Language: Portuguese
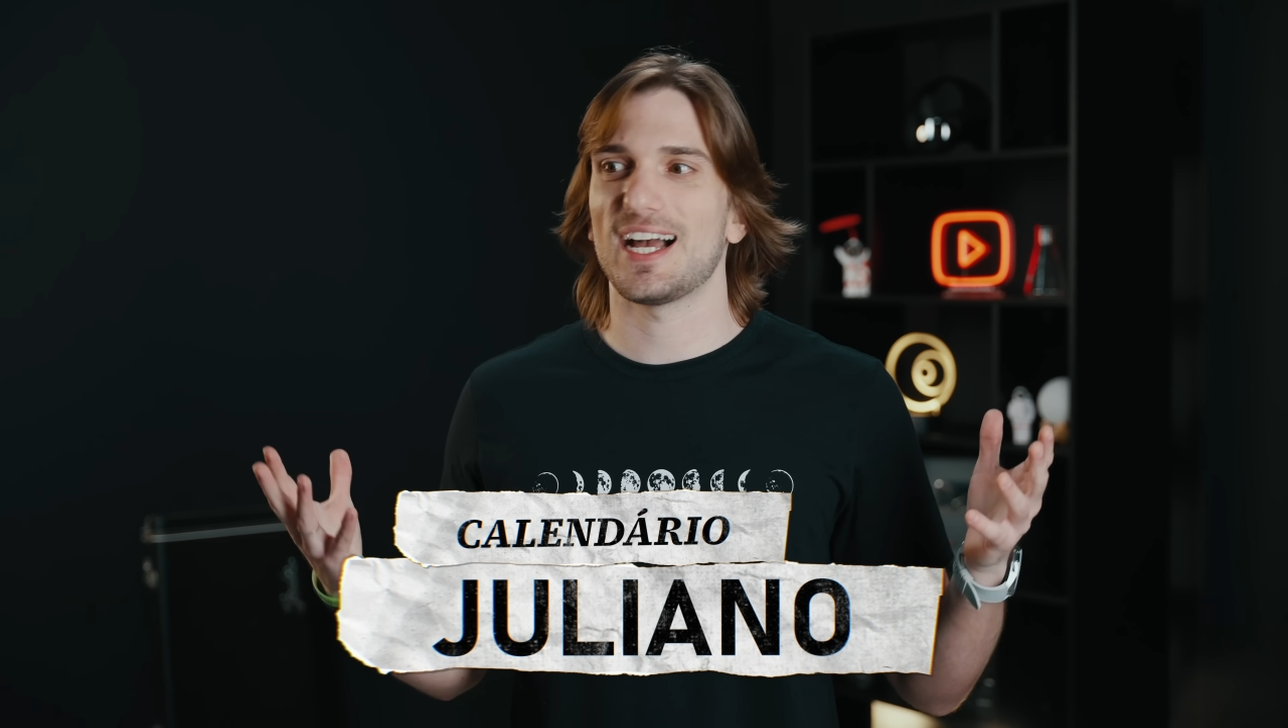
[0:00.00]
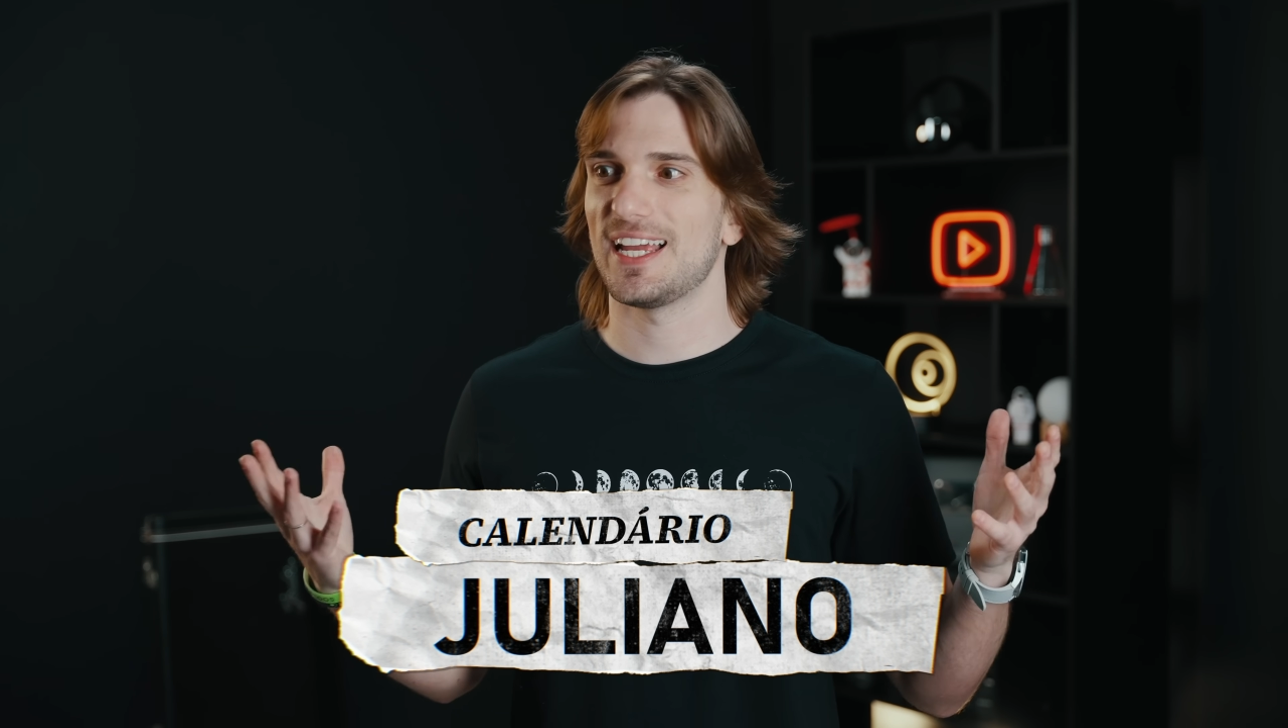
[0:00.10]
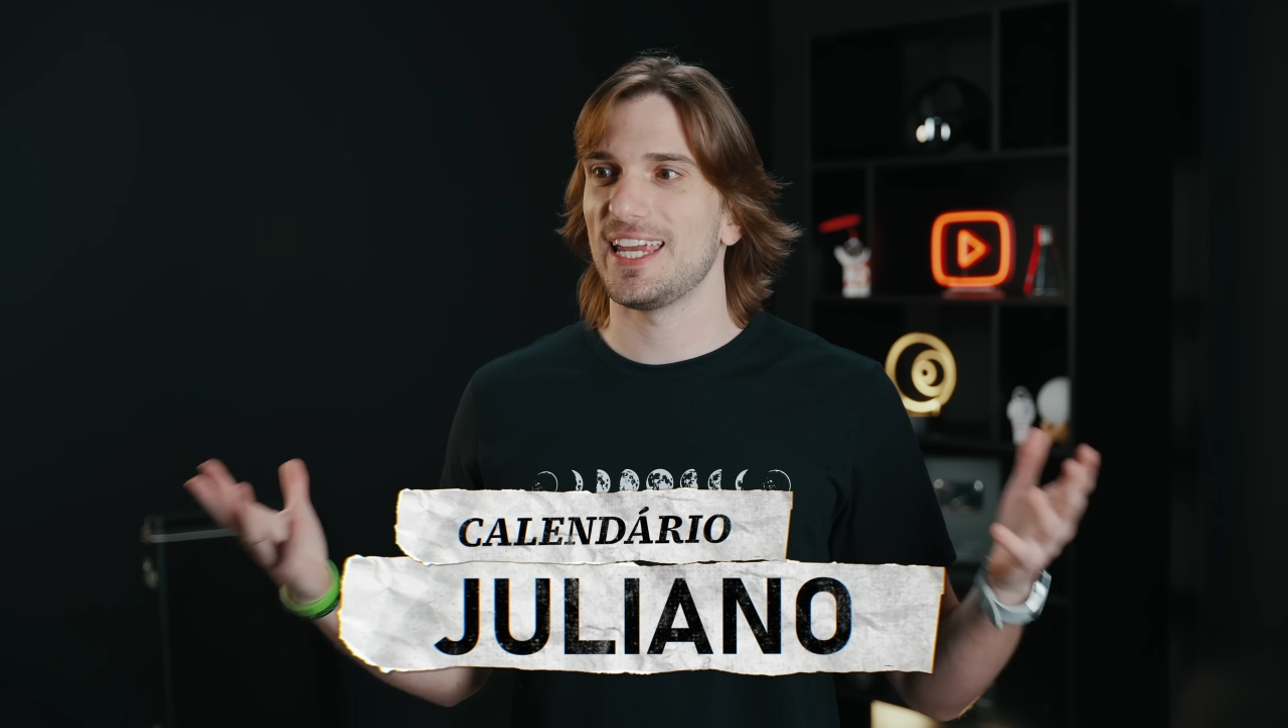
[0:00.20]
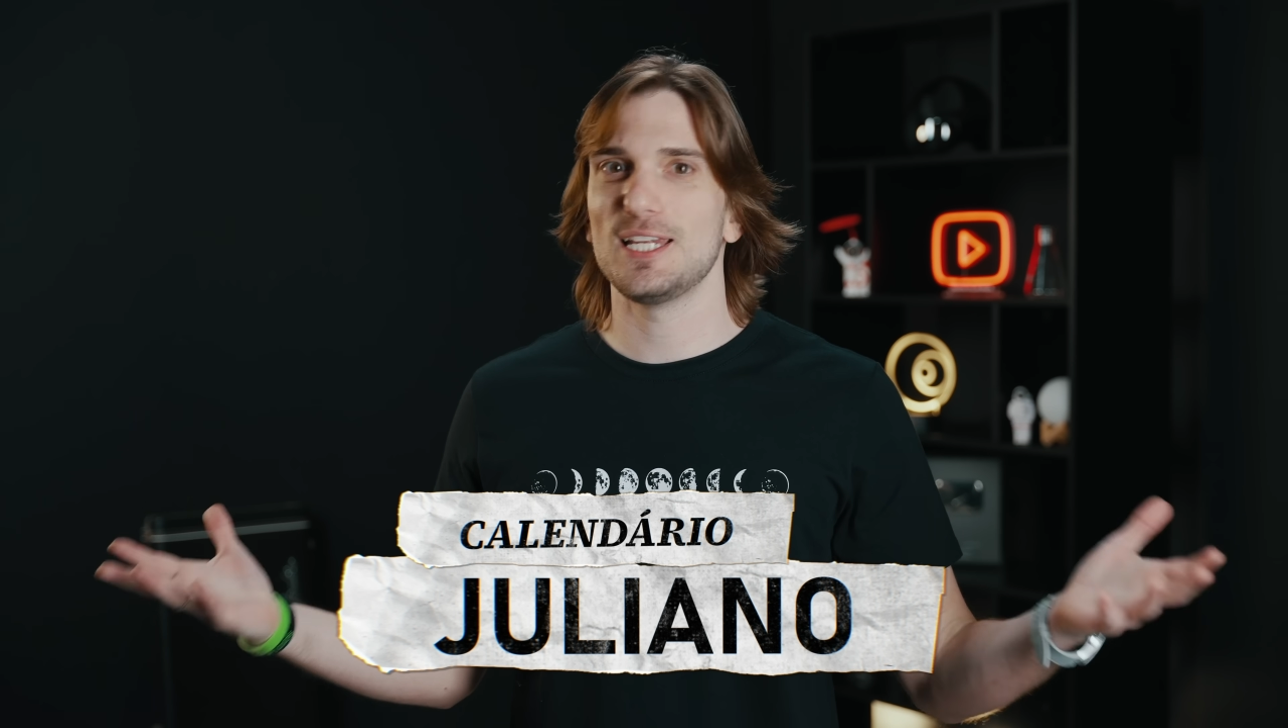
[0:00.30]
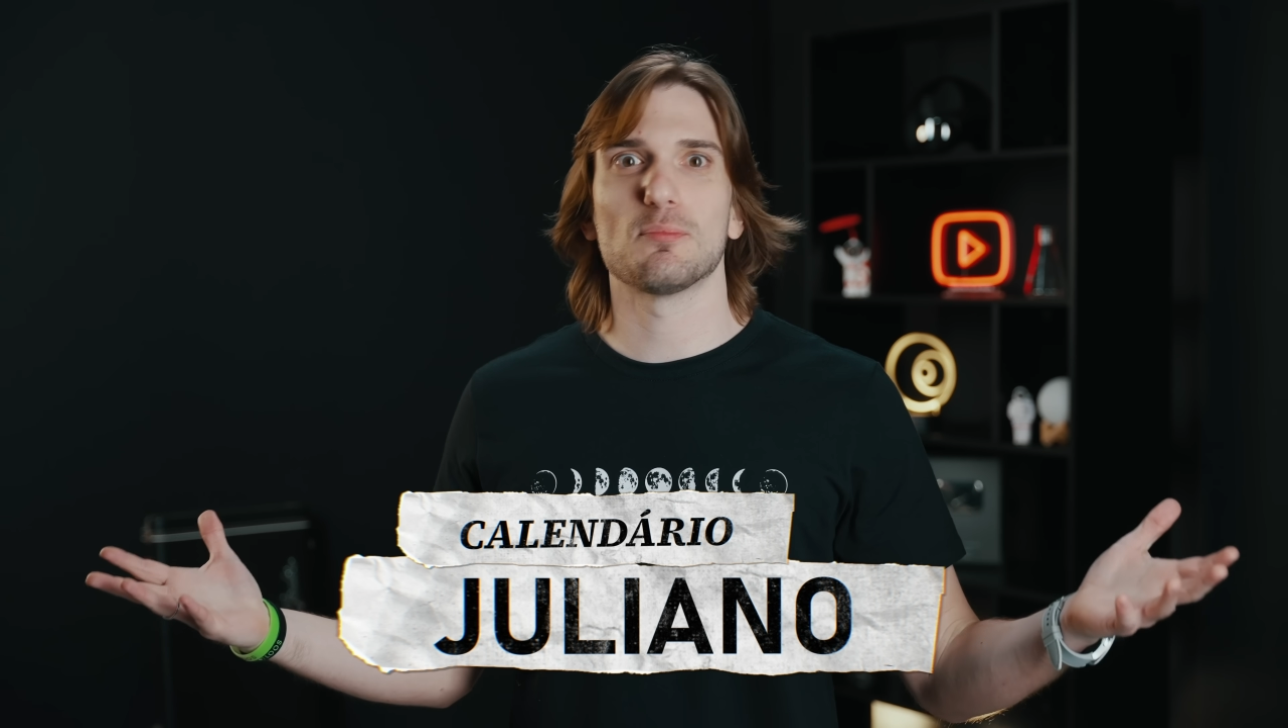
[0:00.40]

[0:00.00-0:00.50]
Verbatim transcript: a ele